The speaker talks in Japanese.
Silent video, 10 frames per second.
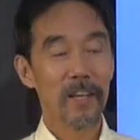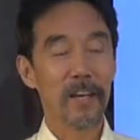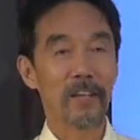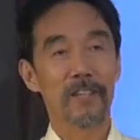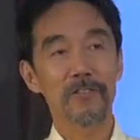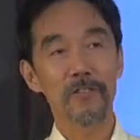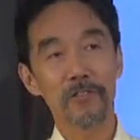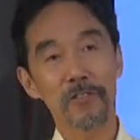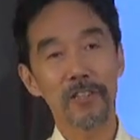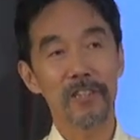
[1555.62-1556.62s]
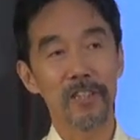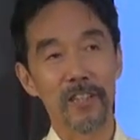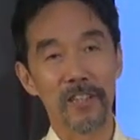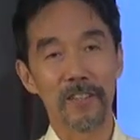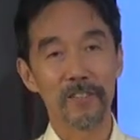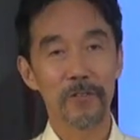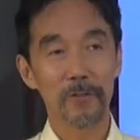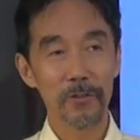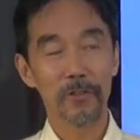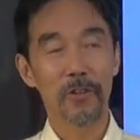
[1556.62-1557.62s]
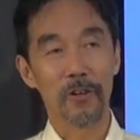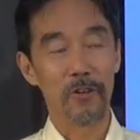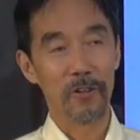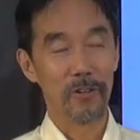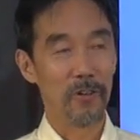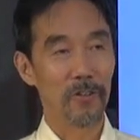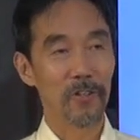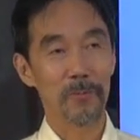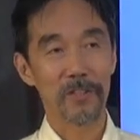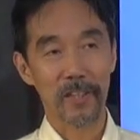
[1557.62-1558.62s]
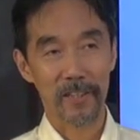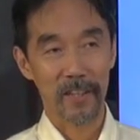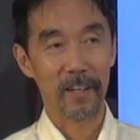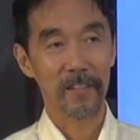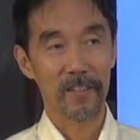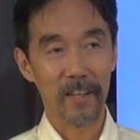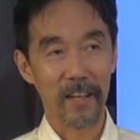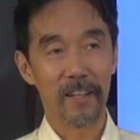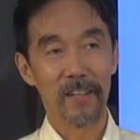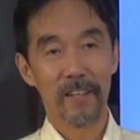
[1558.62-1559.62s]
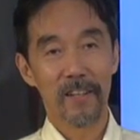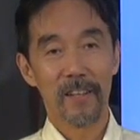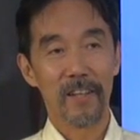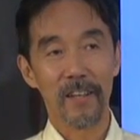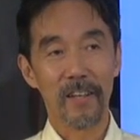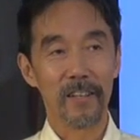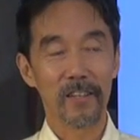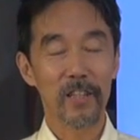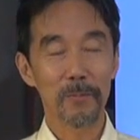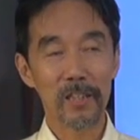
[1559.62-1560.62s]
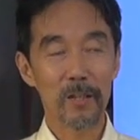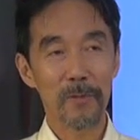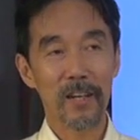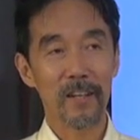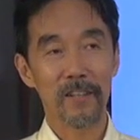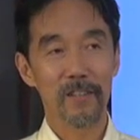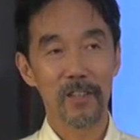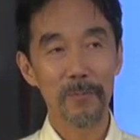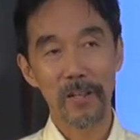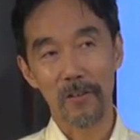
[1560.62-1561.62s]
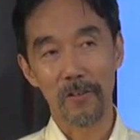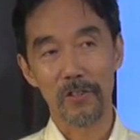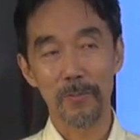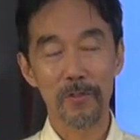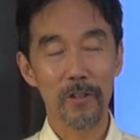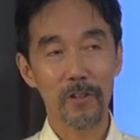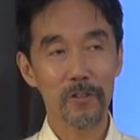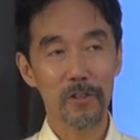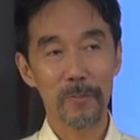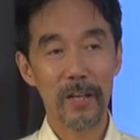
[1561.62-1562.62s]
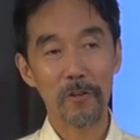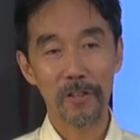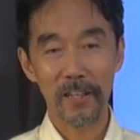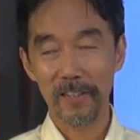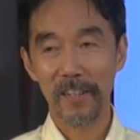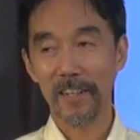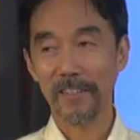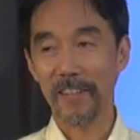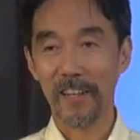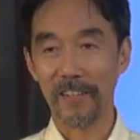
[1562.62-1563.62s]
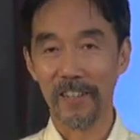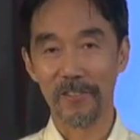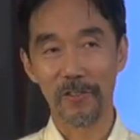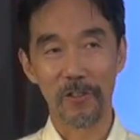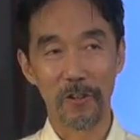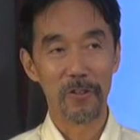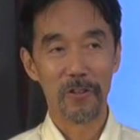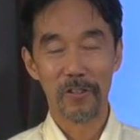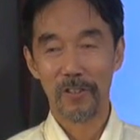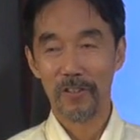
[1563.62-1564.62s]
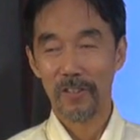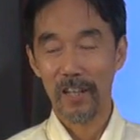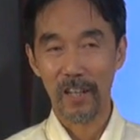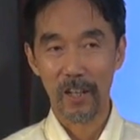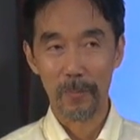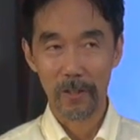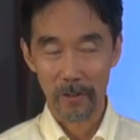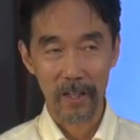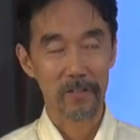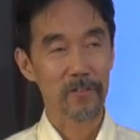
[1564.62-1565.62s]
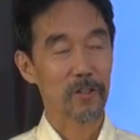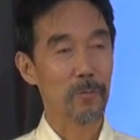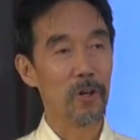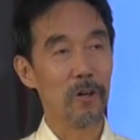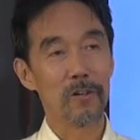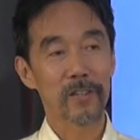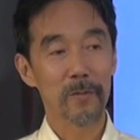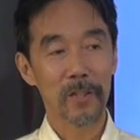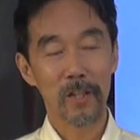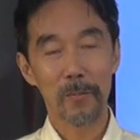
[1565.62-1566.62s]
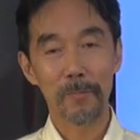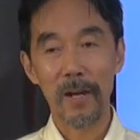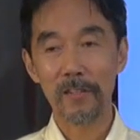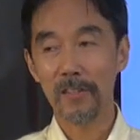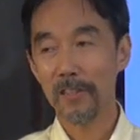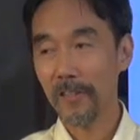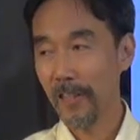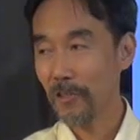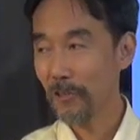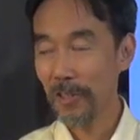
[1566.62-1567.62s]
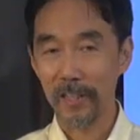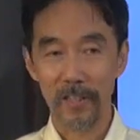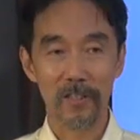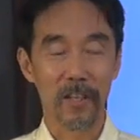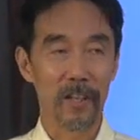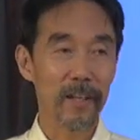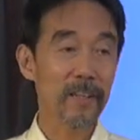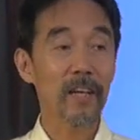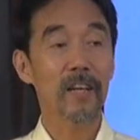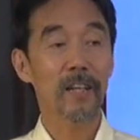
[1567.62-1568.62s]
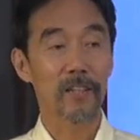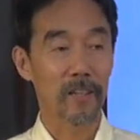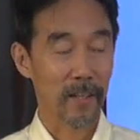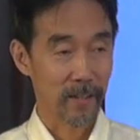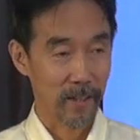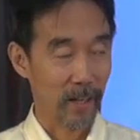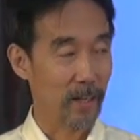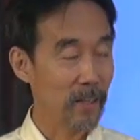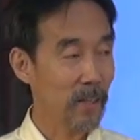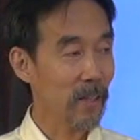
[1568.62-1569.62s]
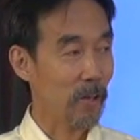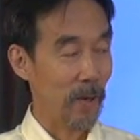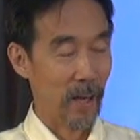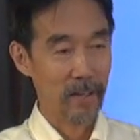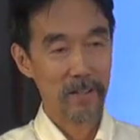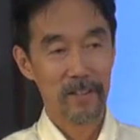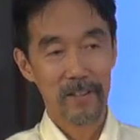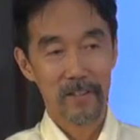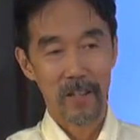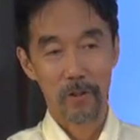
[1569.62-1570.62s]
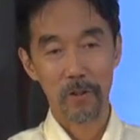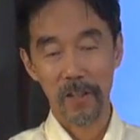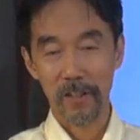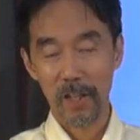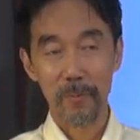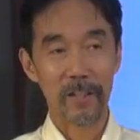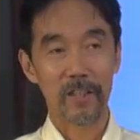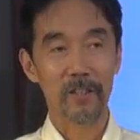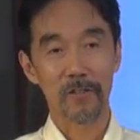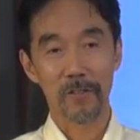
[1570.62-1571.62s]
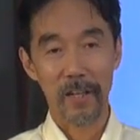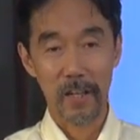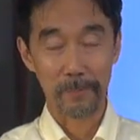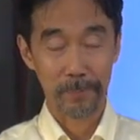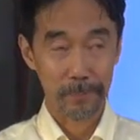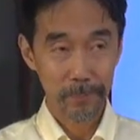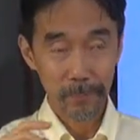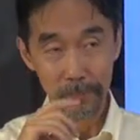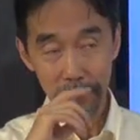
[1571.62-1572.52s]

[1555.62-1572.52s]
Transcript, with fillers: ででその時にそれふっと気持ちが与えられて、えー、たまたま今の自分の車は保険にかかってないんでと、えー、面倒なんですけどもたまたま板金で修理に出してレンタカー借りてたんでレンタカーはあの保険でカバーできるので